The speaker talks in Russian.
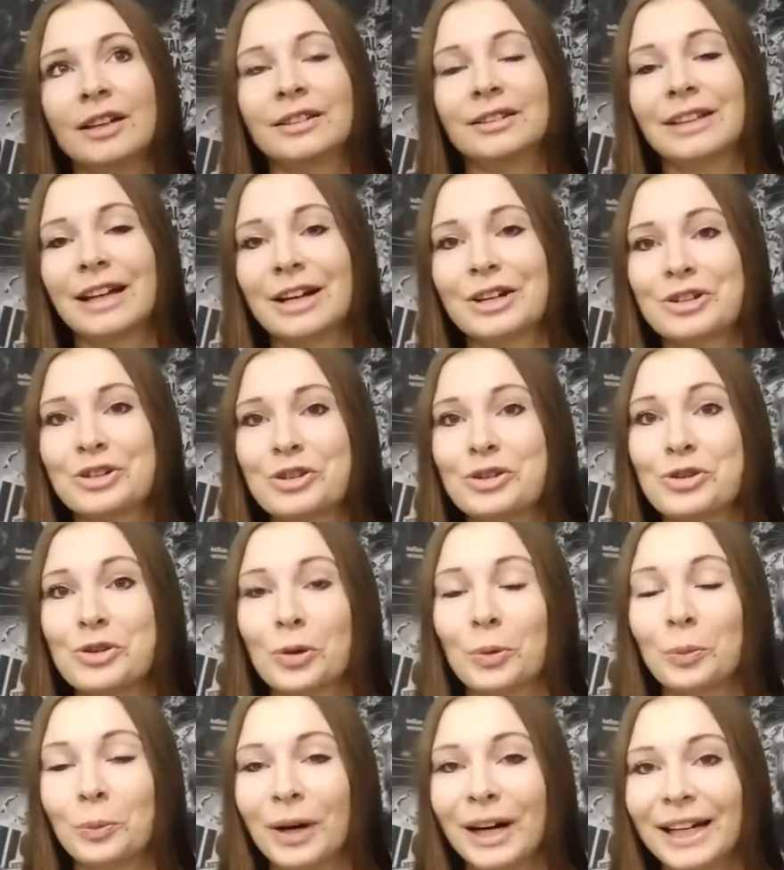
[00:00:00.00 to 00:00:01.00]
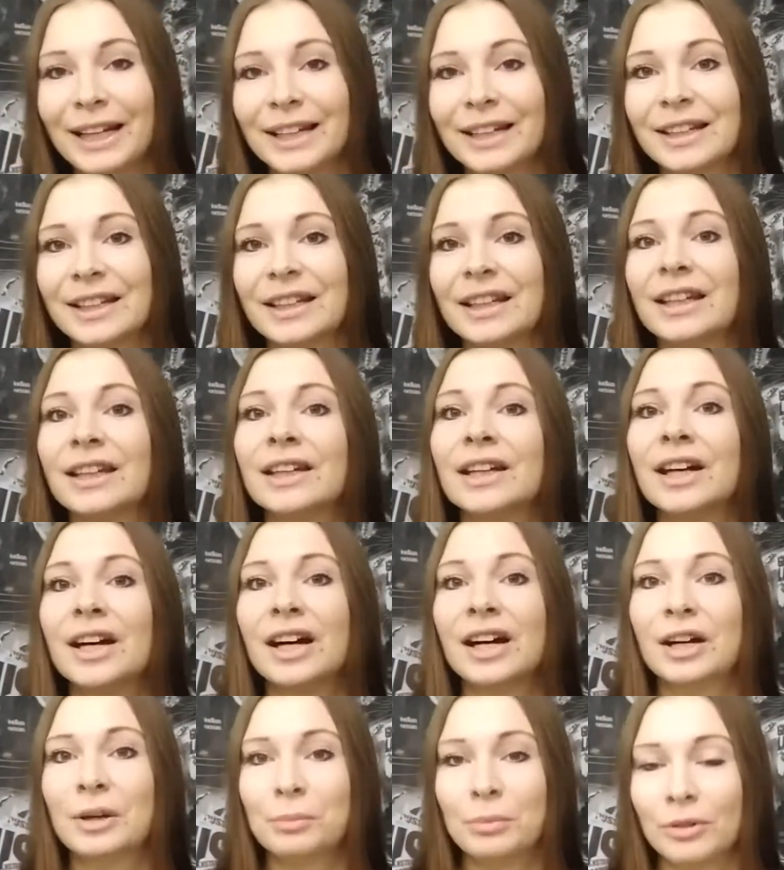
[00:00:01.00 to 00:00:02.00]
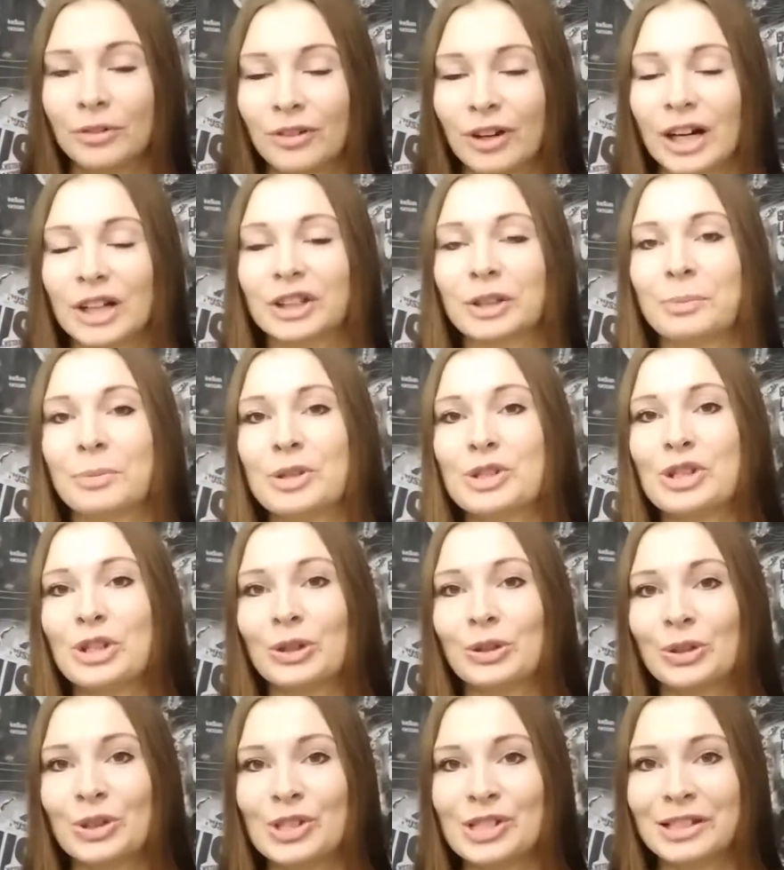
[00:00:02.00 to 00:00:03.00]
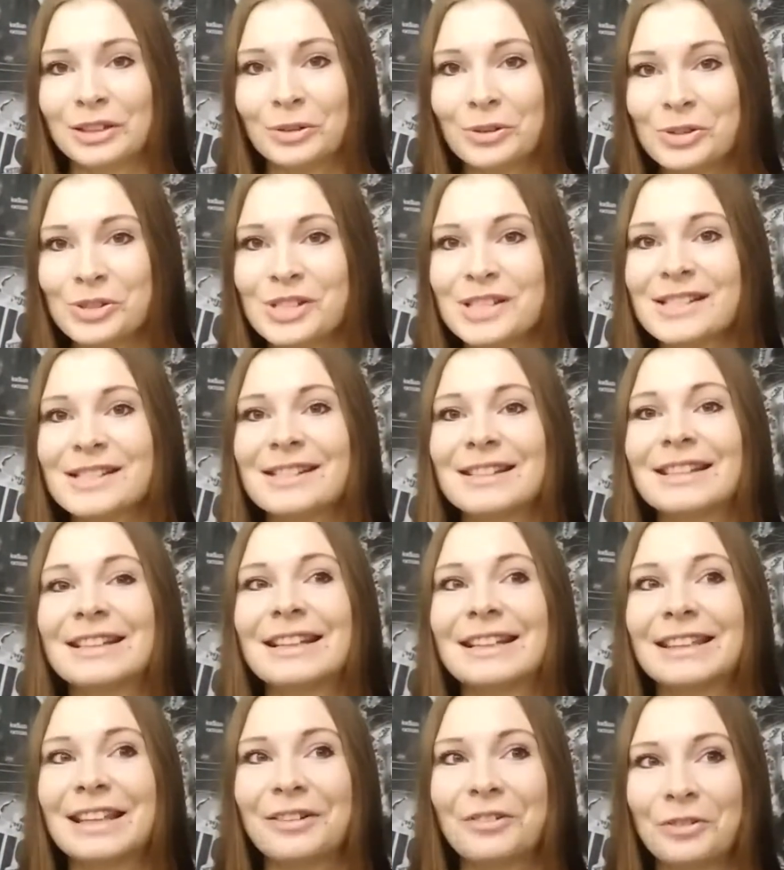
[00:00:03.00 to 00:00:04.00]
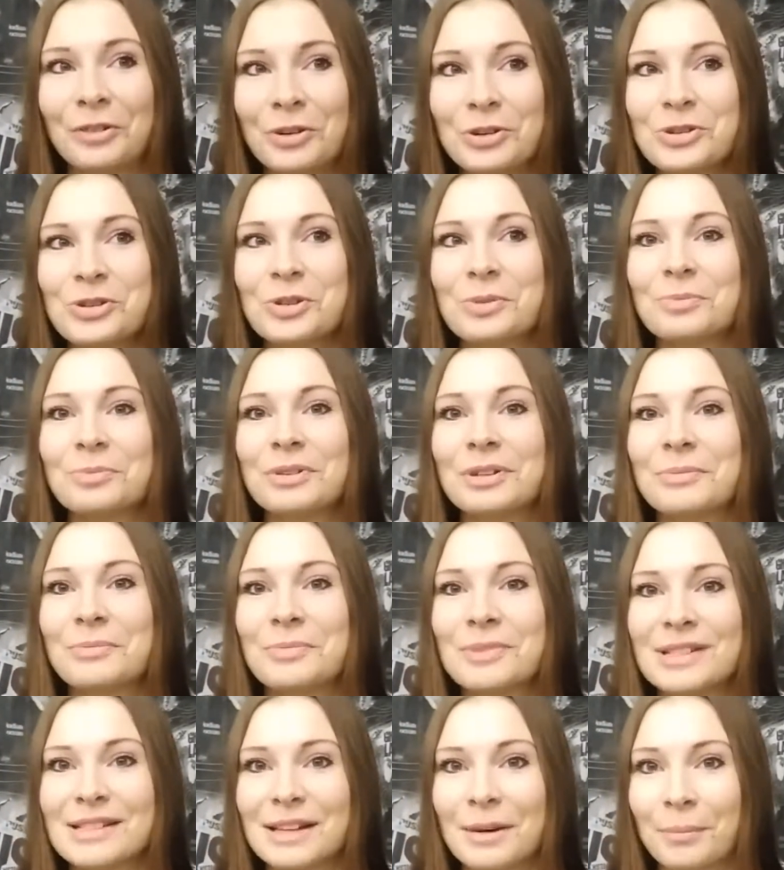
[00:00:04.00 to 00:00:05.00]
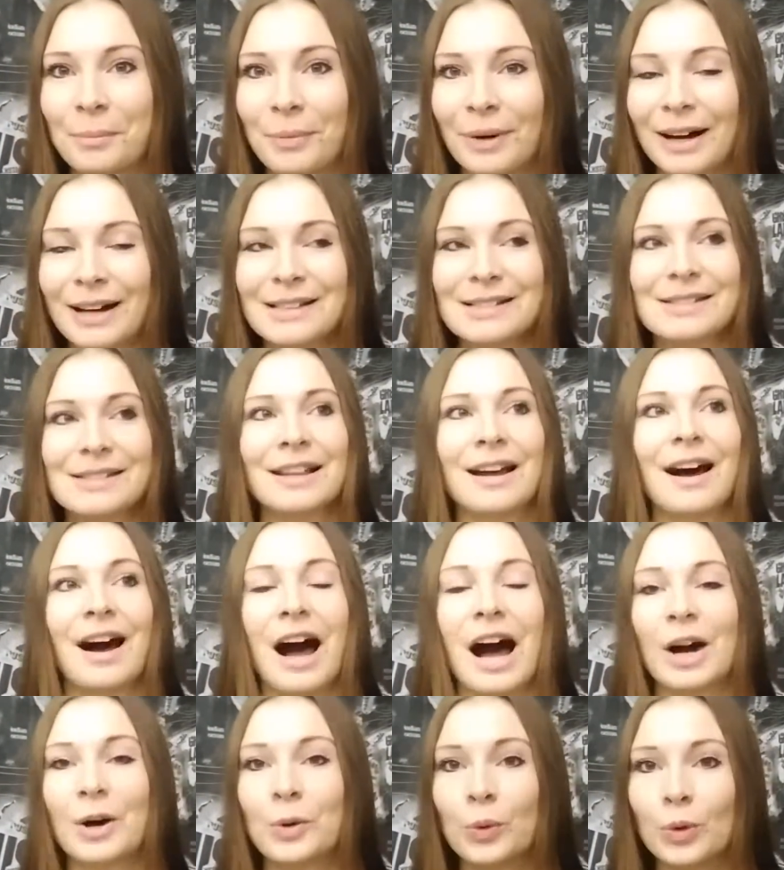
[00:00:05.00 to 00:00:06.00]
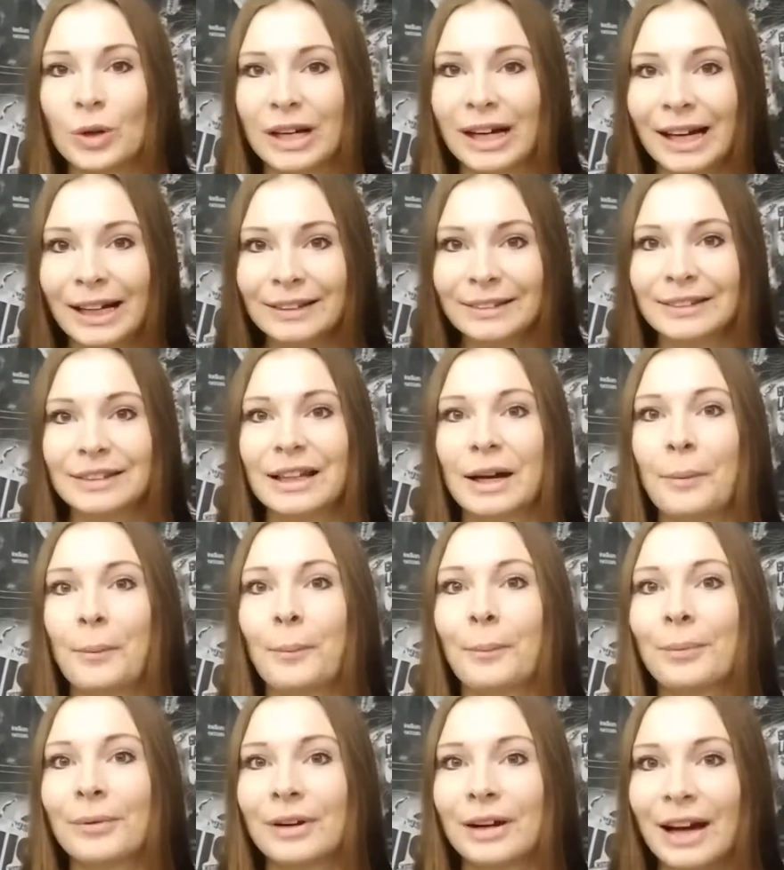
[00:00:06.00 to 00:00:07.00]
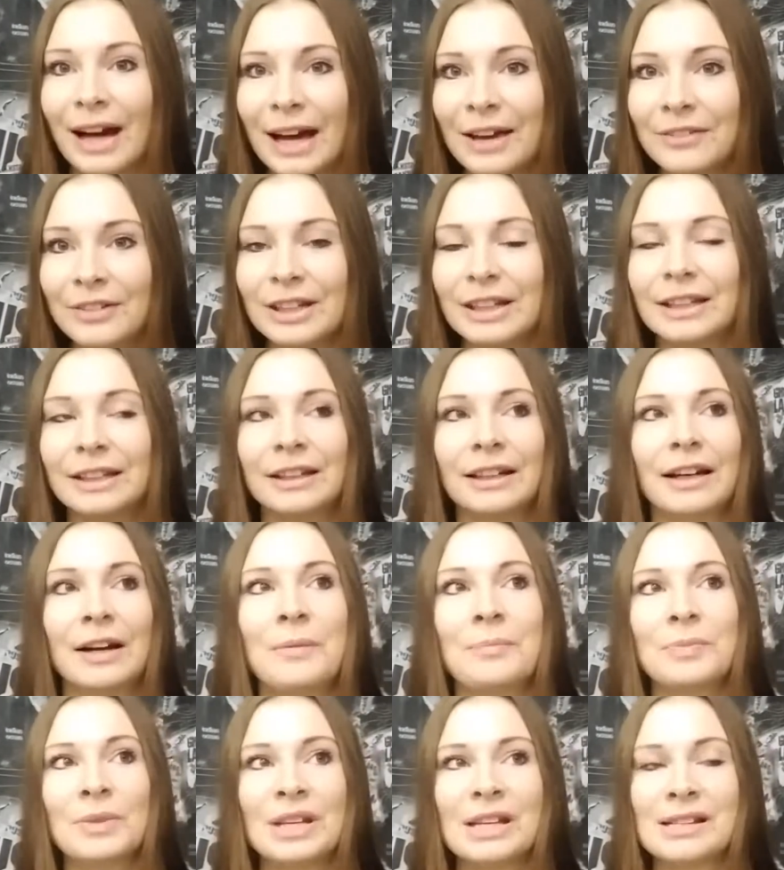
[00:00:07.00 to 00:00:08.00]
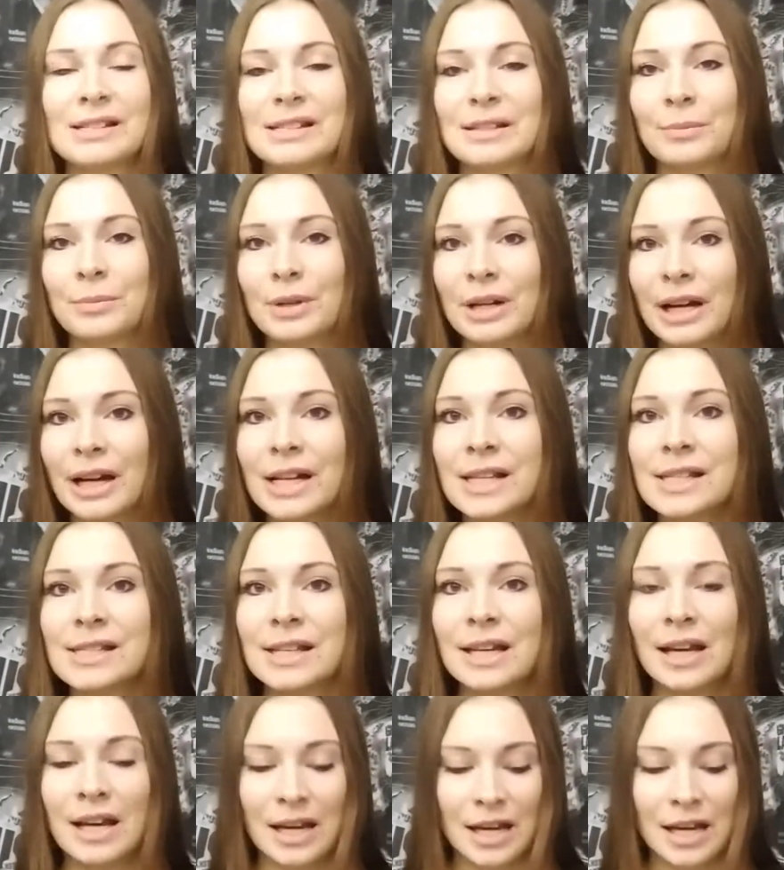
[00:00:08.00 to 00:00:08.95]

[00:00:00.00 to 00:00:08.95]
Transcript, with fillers: также еще маленький, бывают определенные сложности для того, чтобы безопасно, аккуратно, правильно собрать